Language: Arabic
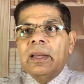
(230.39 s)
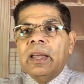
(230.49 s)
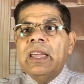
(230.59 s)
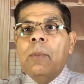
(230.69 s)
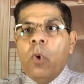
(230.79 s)

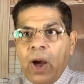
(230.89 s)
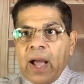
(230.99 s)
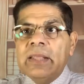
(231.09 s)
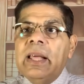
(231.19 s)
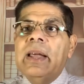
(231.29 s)
هي
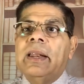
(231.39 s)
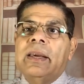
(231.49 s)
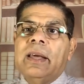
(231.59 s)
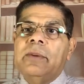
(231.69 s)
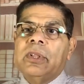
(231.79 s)
معادلة
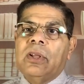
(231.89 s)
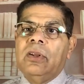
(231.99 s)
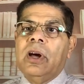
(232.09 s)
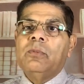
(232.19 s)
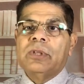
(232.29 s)
لكلمة
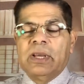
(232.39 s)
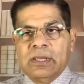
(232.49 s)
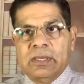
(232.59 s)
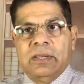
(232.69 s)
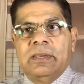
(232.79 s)
الله
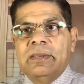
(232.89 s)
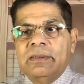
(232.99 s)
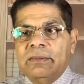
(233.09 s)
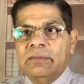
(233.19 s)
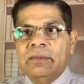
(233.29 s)
المتجسد
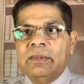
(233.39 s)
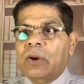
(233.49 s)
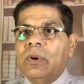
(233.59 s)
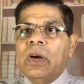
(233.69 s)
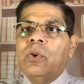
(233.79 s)
ده
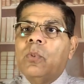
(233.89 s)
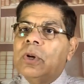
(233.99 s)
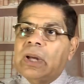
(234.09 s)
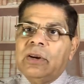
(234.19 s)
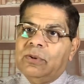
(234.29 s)
كلها
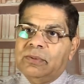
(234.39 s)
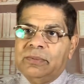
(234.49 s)
نبوات عنه